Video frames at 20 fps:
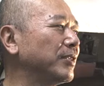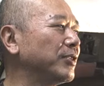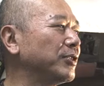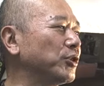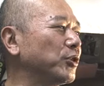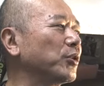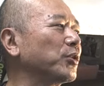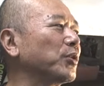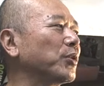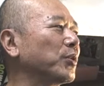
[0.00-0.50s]

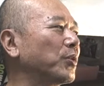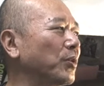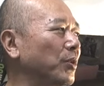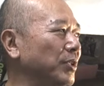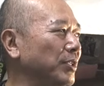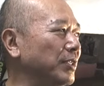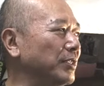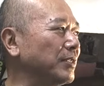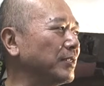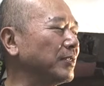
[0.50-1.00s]

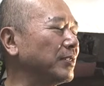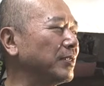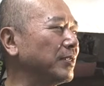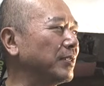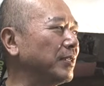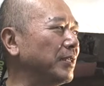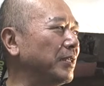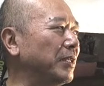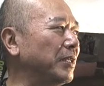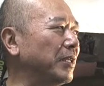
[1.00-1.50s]
ショートゴロに
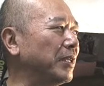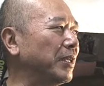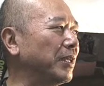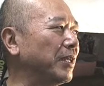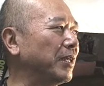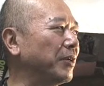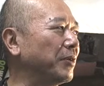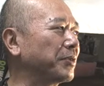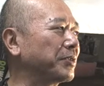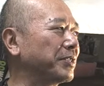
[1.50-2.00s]

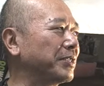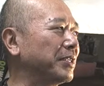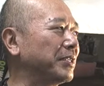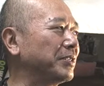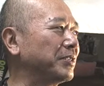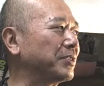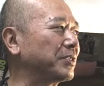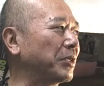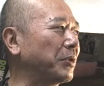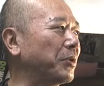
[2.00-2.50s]
青木選
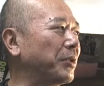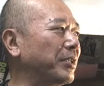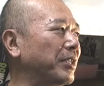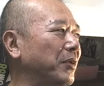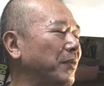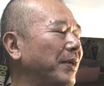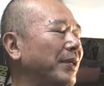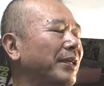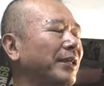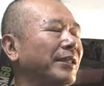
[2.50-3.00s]
手倒れ
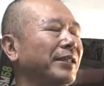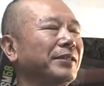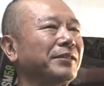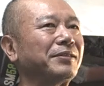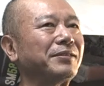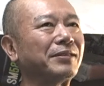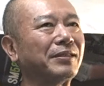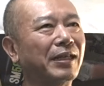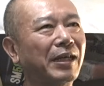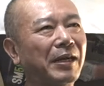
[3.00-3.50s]
たわけで
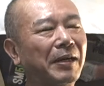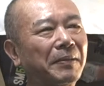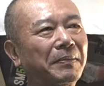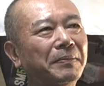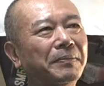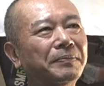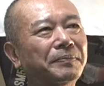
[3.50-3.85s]
すが、